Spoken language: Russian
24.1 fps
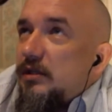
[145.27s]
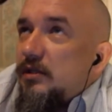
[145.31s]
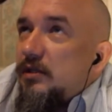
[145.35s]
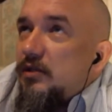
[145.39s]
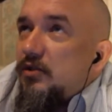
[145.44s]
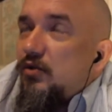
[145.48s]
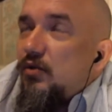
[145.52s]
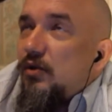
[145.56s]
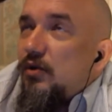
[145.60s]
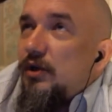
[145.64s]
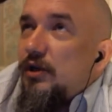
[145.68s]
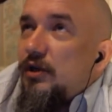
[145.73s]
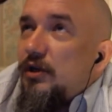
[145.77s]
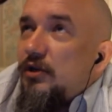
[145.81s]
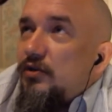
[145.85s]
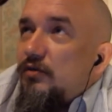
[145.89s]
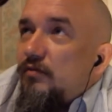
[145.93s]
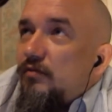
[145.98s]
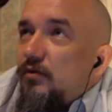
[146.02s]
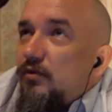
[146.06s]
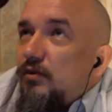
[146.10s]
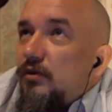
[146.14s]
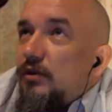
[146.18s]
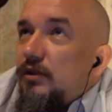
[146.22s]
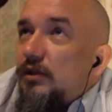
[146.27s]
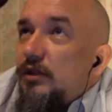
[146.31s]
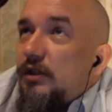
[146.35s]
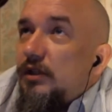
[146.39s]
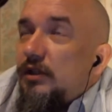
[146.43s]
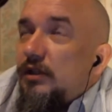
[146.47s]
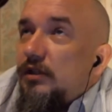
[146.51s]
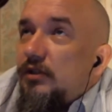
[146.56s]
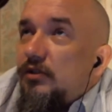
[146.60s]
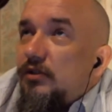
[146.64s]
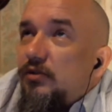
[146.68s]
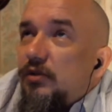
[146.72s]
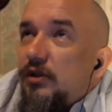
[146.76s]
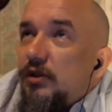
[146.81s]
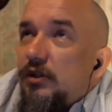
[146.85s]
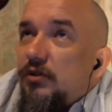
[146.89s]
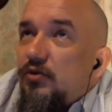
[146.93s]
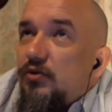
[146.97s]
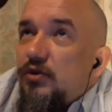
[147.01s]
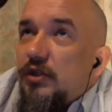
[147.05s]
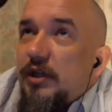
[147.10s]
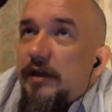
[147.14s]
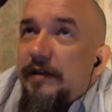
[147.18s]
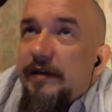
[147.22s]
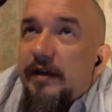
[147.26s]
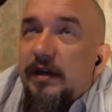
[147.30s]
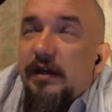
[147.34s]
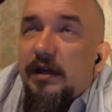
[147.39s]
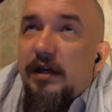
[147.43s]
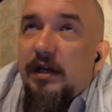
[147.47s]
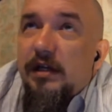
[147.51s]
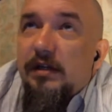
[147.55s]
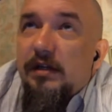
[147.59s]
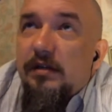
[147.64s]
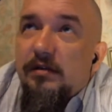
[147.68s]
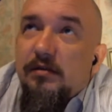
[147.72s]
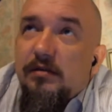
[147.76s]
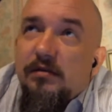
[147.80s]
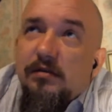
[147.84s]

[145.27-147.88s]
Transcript: столько не живут, это, это уж, наверное, лет